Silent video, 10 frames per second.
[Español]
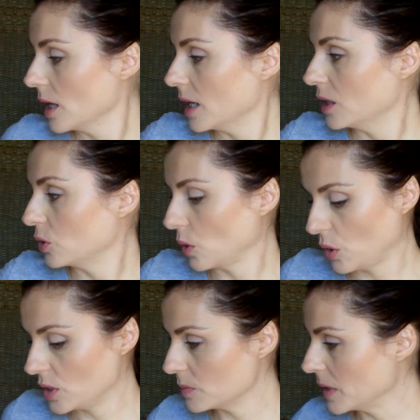
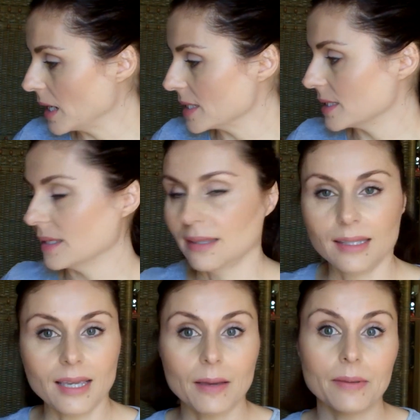entonces me la
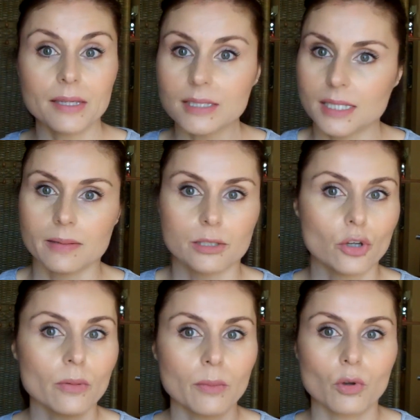extendía bien, se
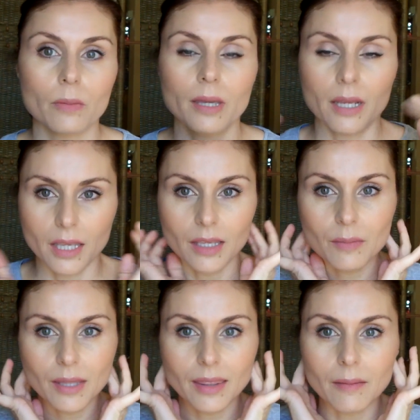absorbe muy bien y
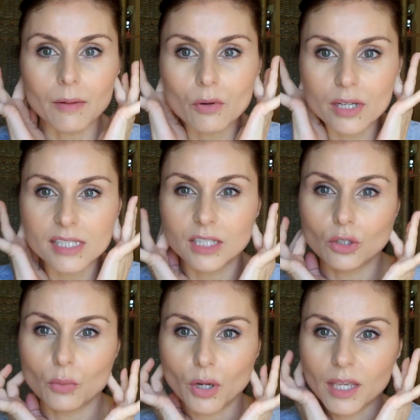me daba un
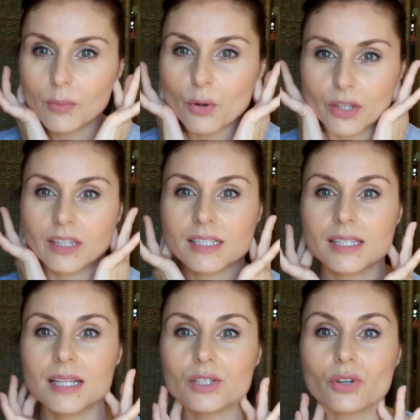restito por aquí, por detrás
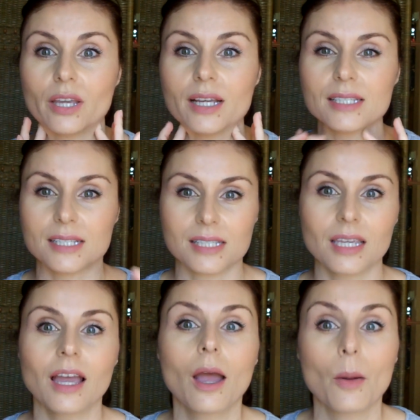de las orejas así,